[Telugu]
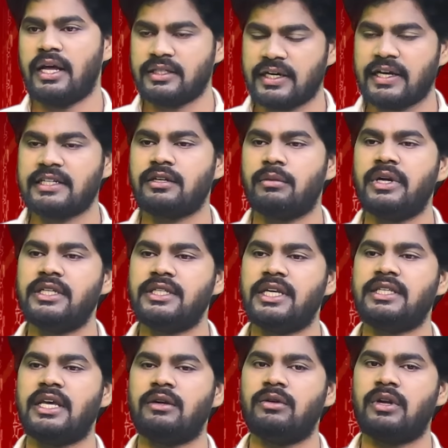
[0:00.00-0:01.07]
అంత కష్టపడి
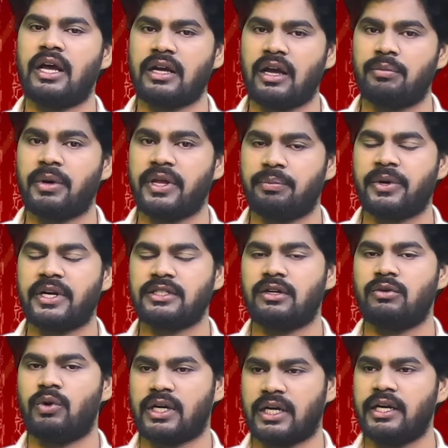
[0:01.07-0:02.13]
చేశాను నాకు
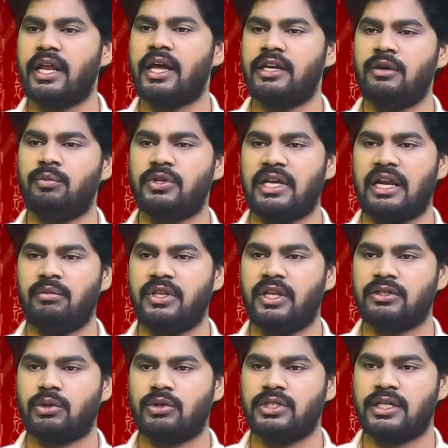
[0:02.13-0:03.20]
ప్రెజర్ ఒక్కరిని అన్ని భుజాల
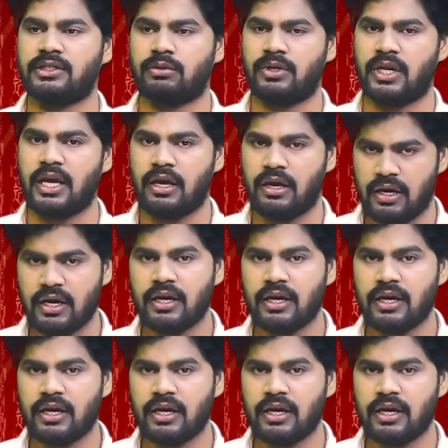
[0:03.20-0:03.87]
మీద వేసుకొని చేసుకుంటే